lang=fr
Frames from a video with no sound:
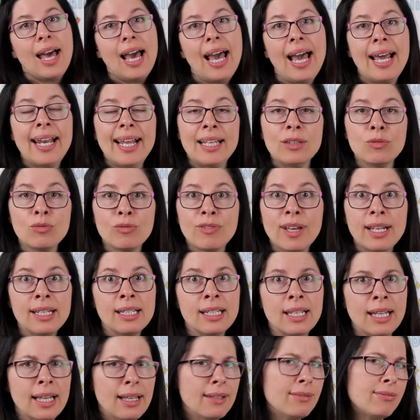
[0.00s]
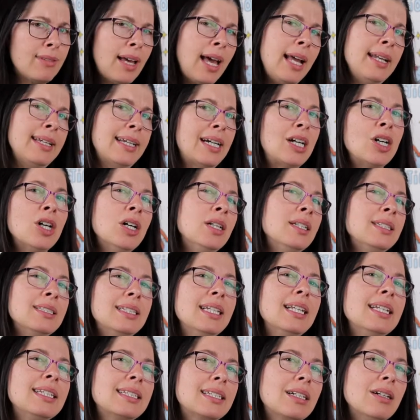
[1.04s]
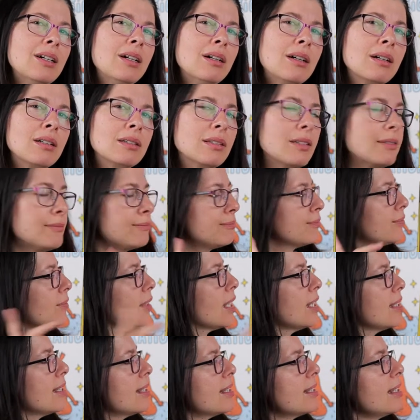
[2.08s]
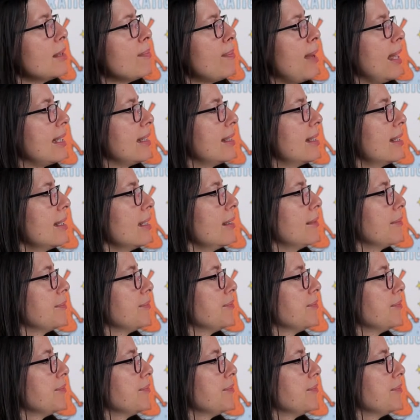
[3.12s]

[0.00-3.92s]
à la nouvelle élève à l'école des licornes. C'est parti.